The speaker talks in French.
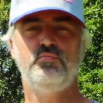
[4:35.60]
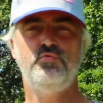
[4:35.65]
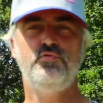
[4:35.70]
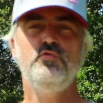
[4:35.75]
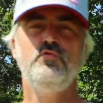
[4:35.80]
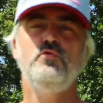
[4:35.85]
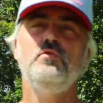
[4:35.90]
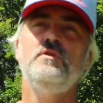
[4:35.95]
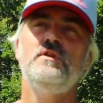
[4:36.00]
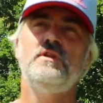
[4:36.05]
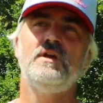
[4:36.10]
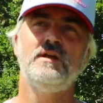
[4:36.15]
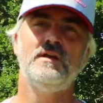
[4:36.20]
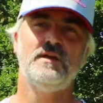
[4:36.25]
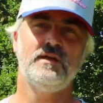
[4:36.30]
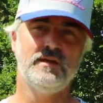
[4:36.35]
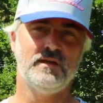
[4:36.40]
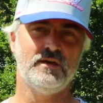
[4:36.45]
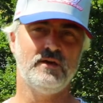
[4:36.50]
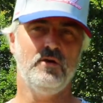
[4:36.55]
plus une
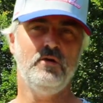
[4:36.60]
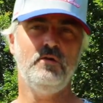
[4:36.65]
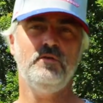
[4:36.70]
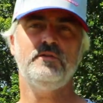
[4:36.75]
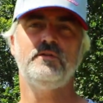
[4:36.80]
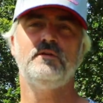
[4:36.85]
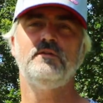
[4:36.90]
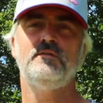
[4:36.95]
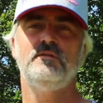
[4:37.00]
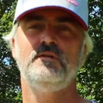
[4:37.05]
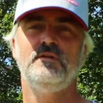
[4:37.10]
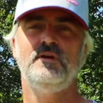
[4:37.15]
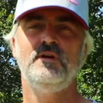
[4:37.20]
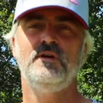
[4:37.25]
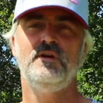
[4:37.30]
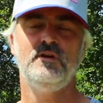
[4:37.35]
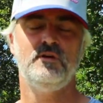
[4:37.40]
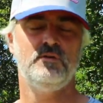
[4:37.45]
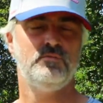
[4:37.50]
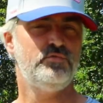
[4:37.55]
aile est grande,
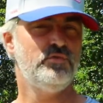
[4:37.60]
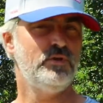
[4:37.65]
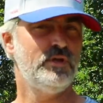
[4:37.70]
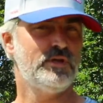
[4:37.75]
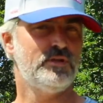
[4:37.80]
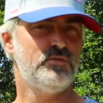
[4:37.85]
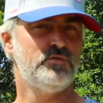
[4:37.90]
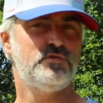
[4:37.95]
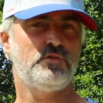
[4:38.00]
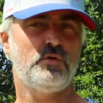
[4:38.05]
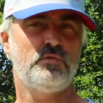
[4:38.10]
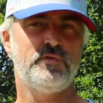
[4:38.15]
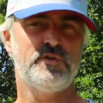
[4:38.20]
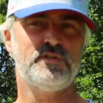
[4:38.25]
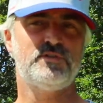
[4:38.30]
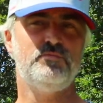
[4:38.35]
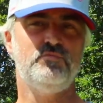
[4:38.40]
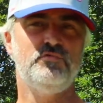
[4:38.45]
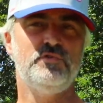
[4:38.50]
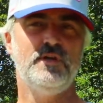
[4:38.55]
plus elle a de
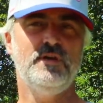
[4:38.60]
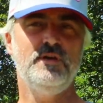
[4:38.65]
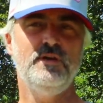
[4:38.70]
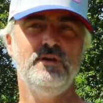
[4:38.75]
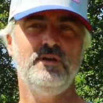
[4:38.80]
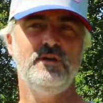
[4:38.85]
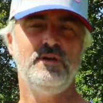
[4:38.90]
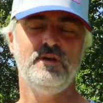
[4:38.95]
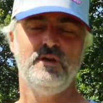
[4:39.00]
surface mouillée,